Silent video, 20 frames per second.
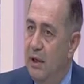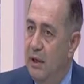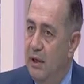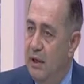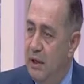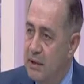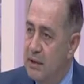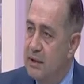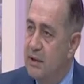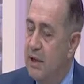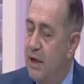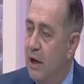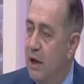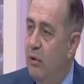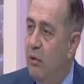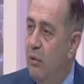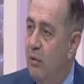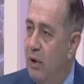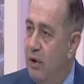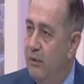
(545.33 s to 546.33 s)
النص
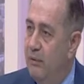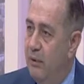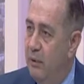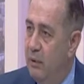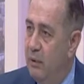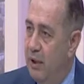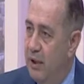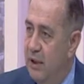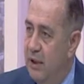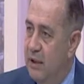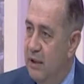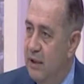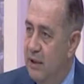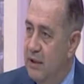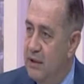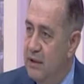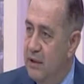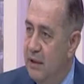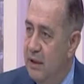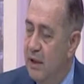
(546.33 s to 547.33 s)
الاول في اللغه
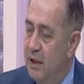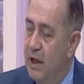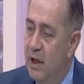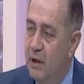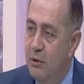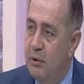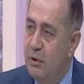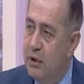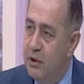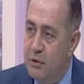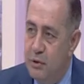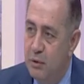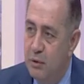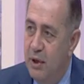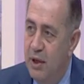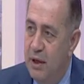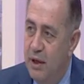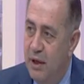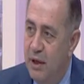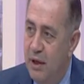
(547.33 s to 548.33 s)
الانجليزيه كانوا
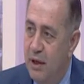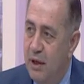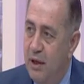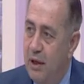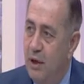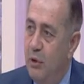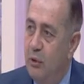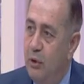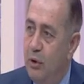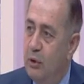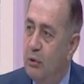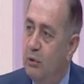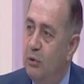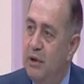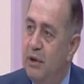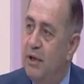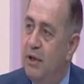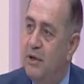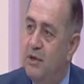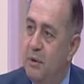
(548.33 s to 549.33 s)
يدرسونا اياه
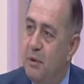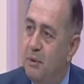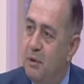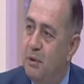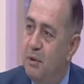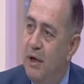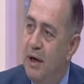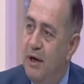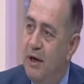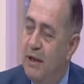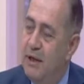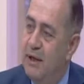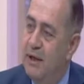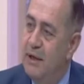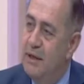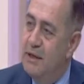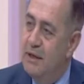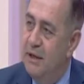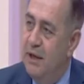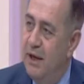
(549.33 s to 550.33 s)
ويعطونا ترجمته الى
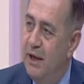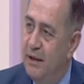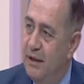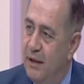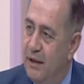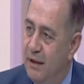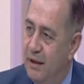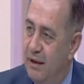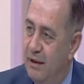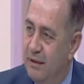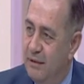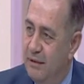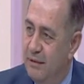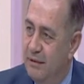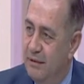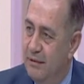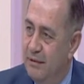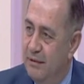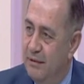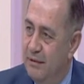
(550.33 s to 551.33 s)
الانجليزيه الحديثه
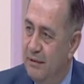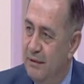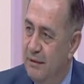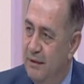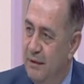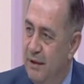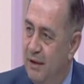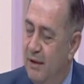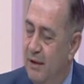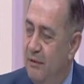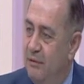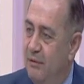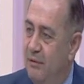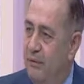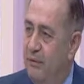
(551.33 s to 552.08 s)
اه لانه